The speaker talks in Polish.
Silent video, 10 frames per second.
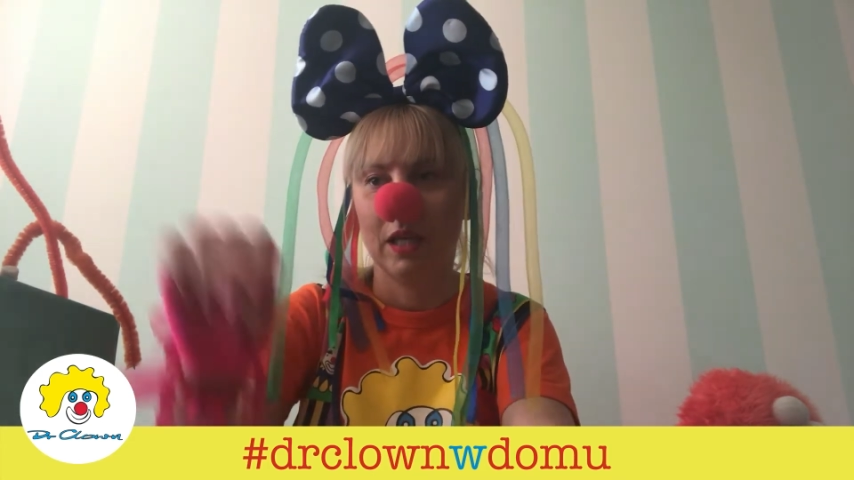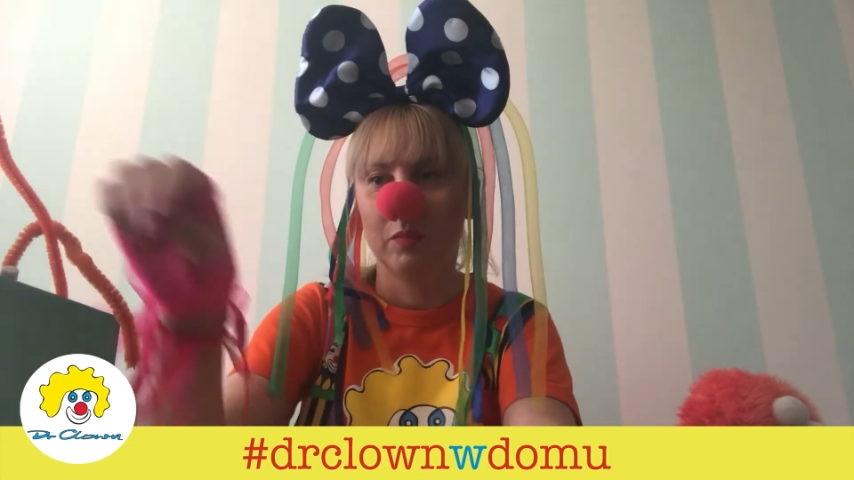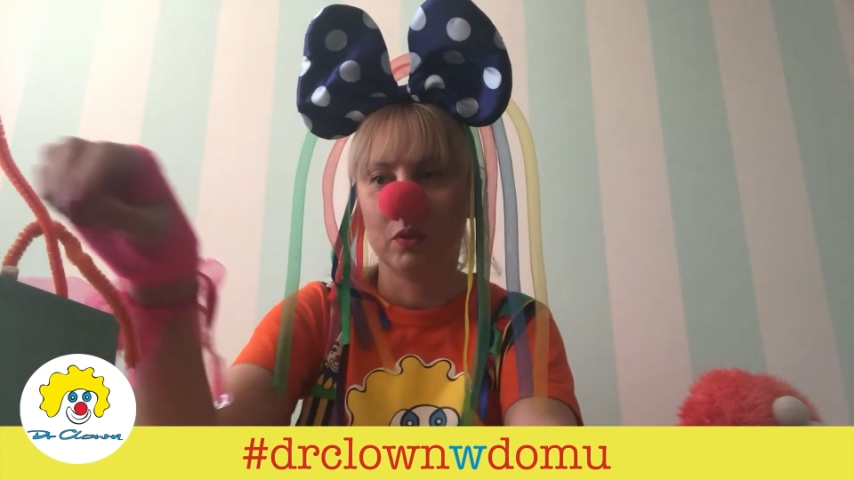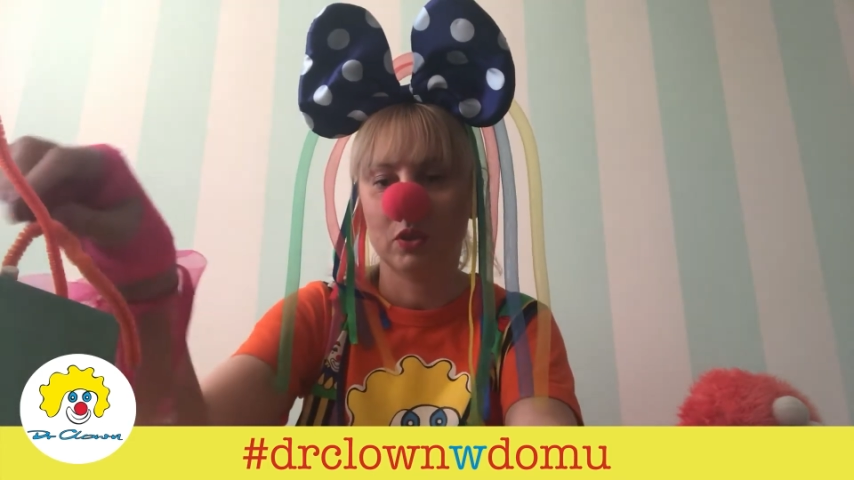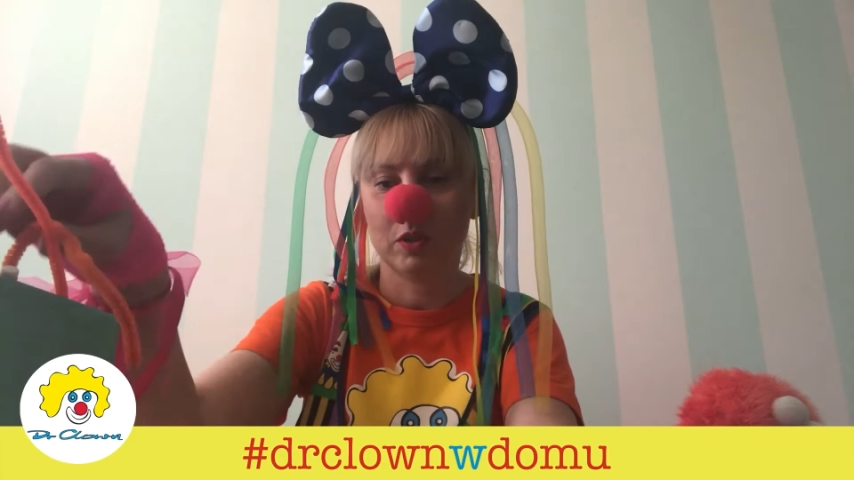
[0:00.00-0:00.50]

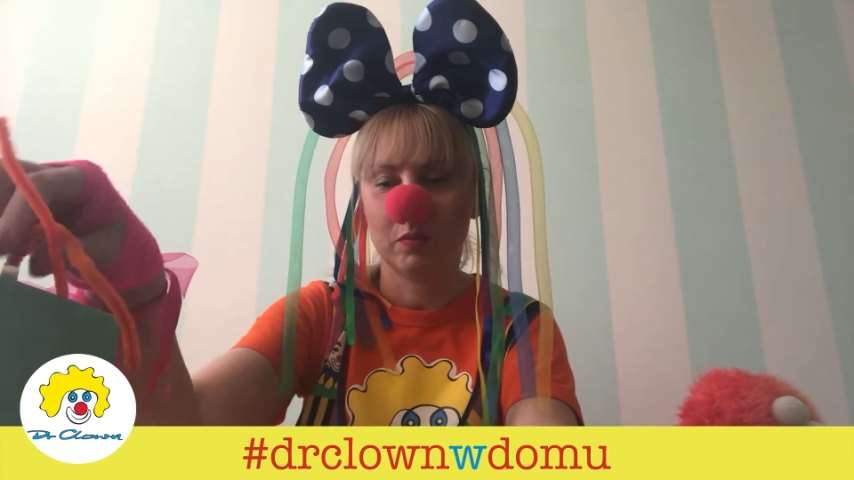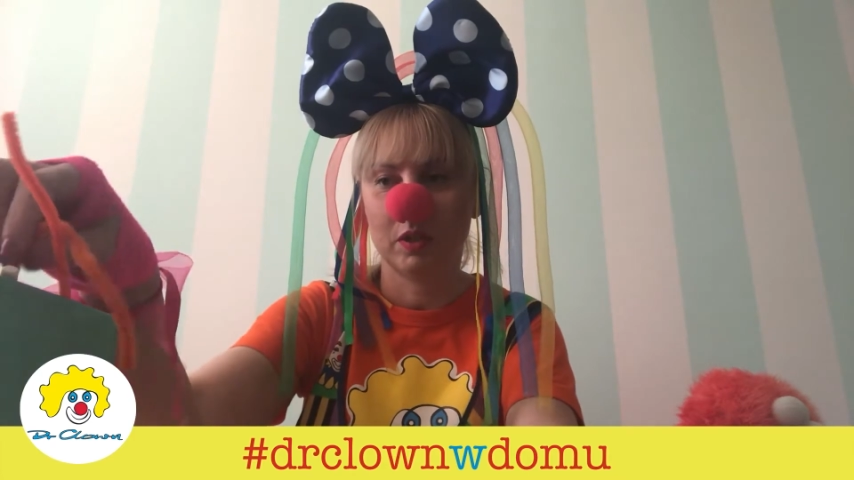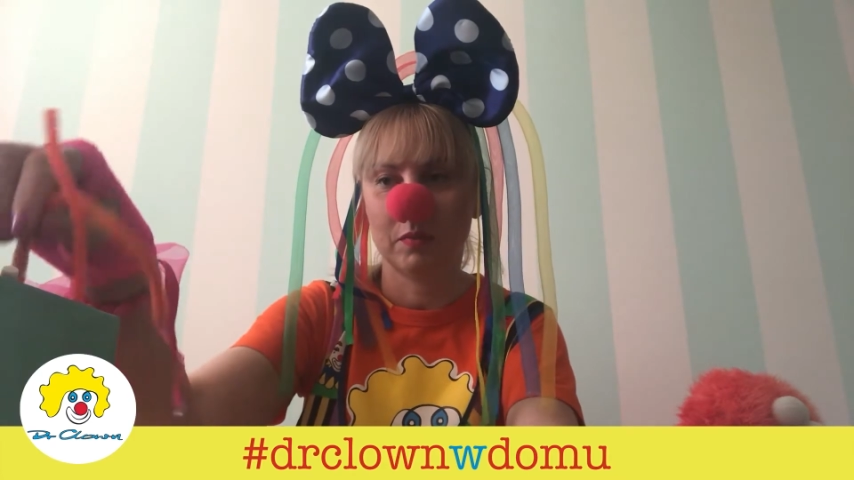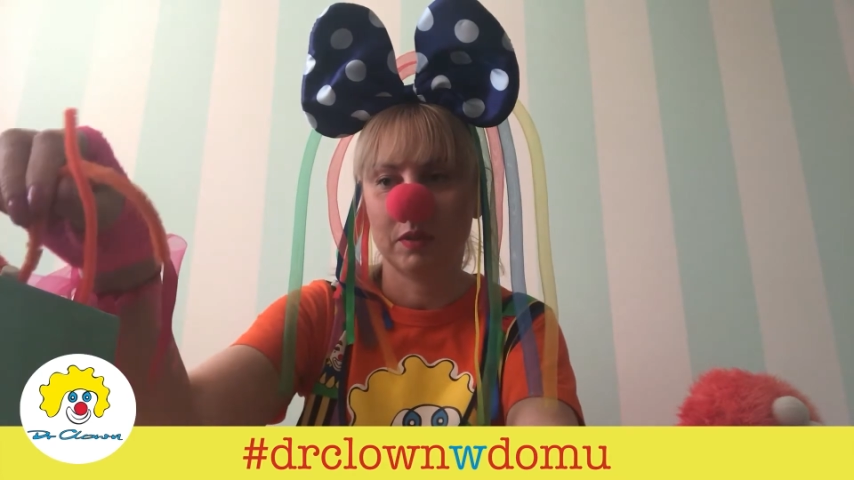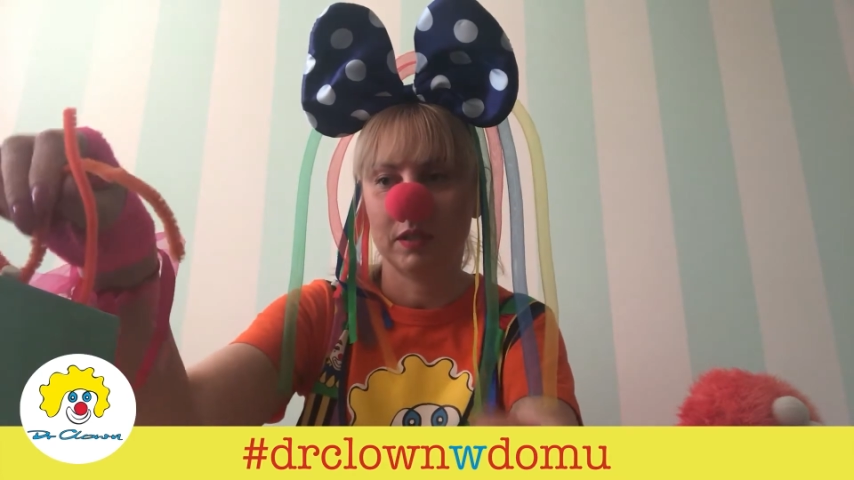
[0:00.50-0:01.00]

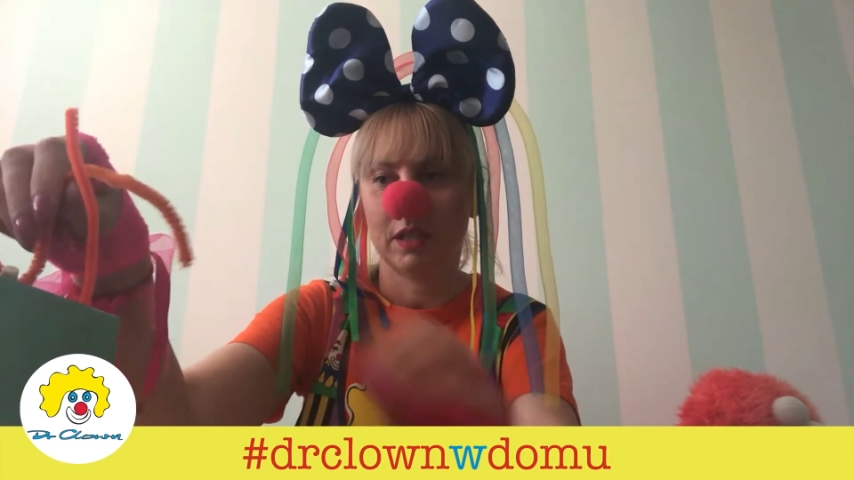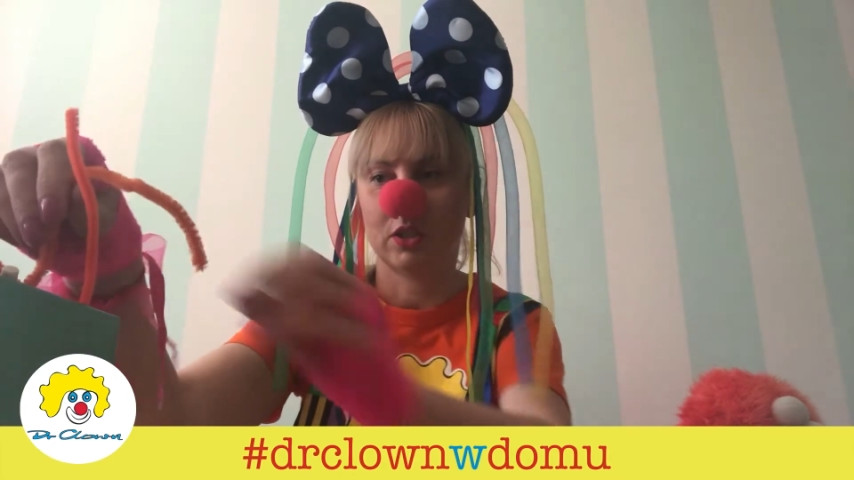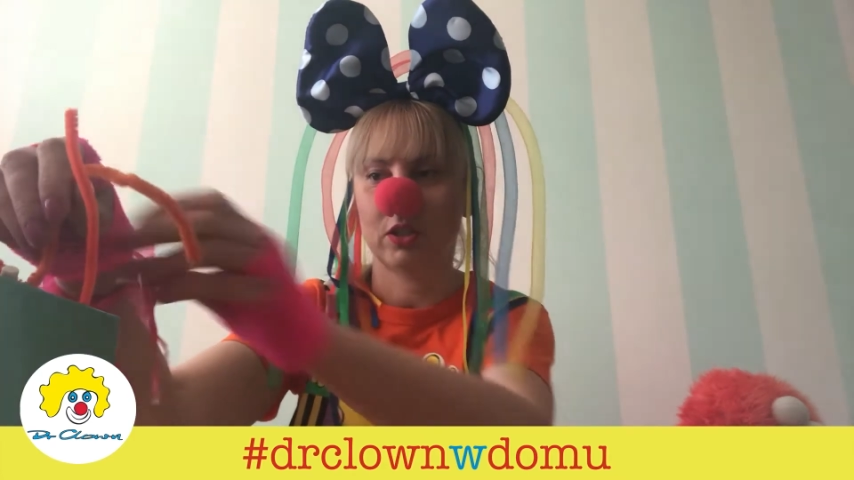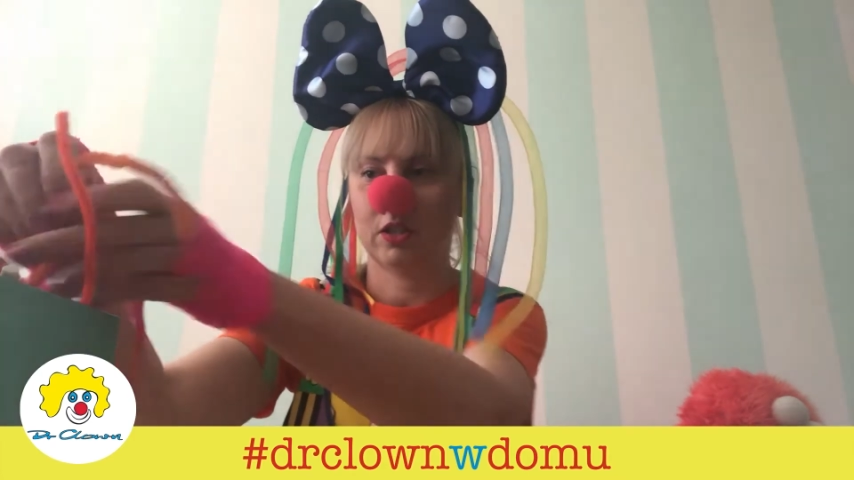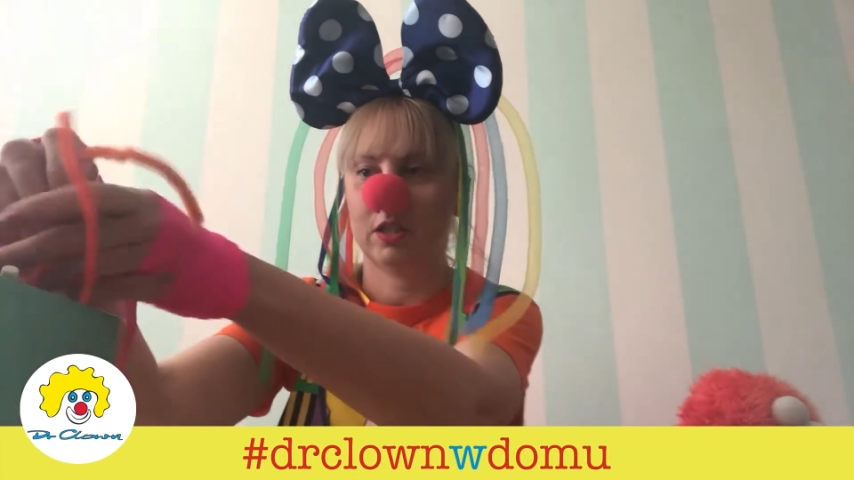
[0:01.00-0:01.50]
Potrzebujemy
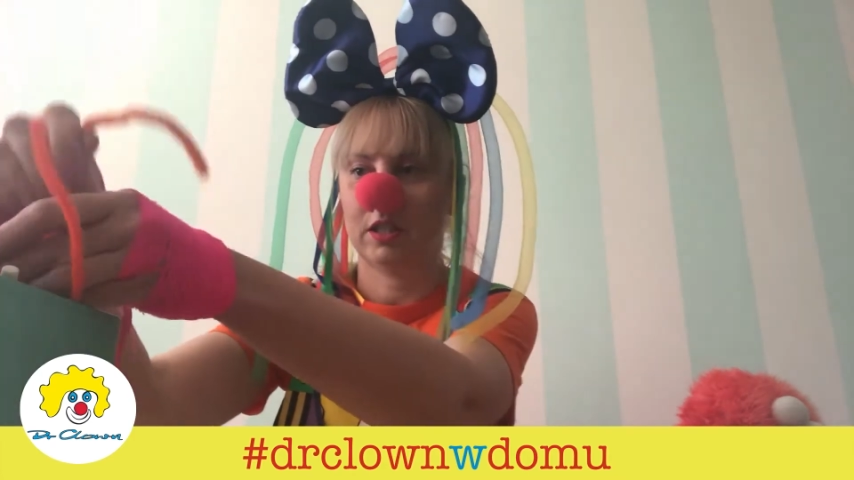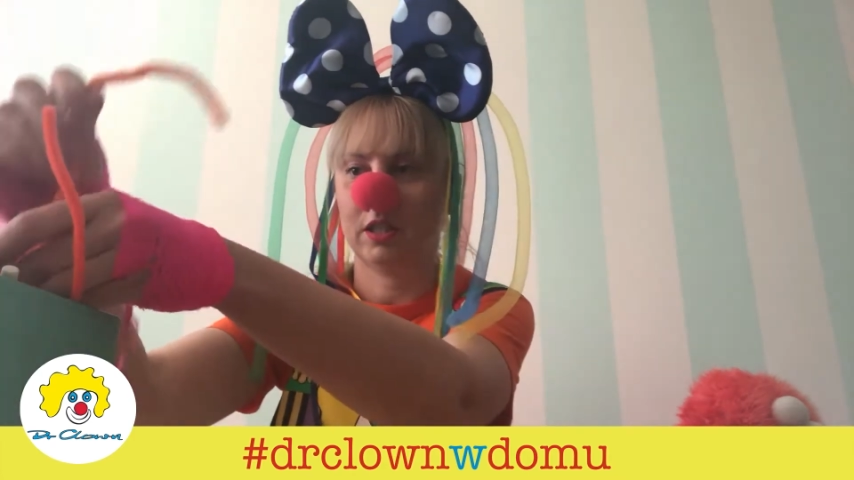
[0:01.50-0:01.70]
naszych